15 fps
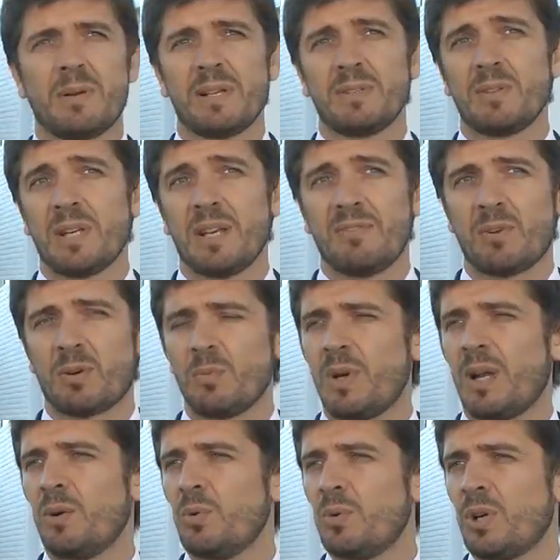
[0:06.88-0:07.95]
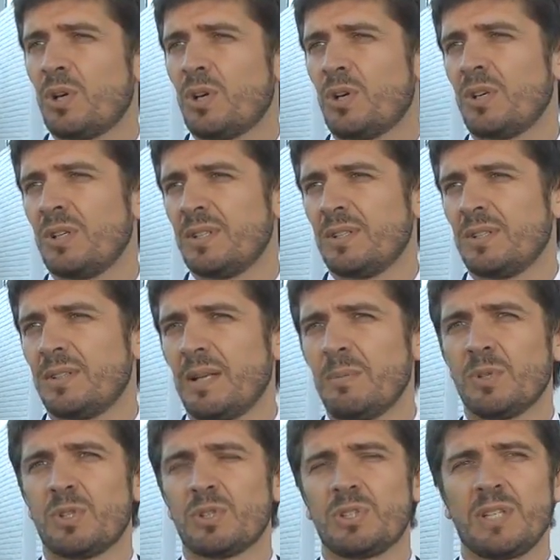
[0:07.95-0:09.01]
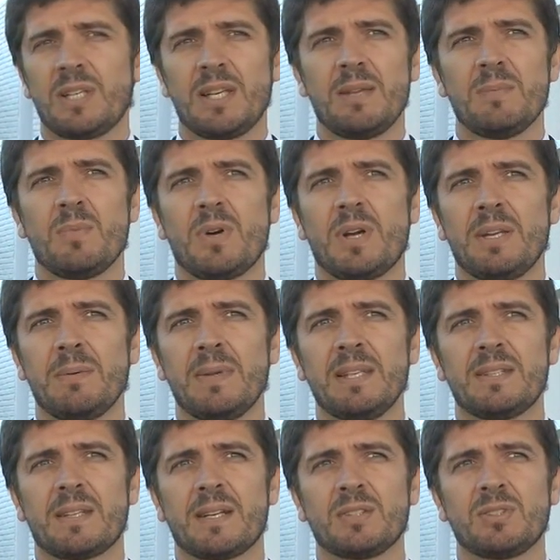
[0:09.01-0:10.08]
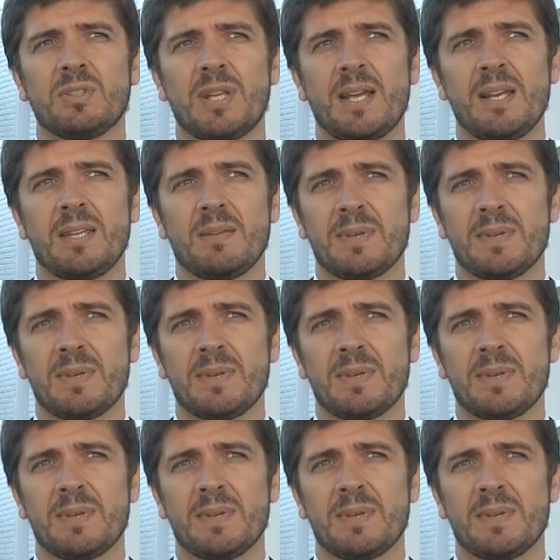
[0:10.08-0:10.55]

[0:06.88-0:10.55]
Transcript: hablando de la Fórmula 1 del motociclismo a nivel internacional,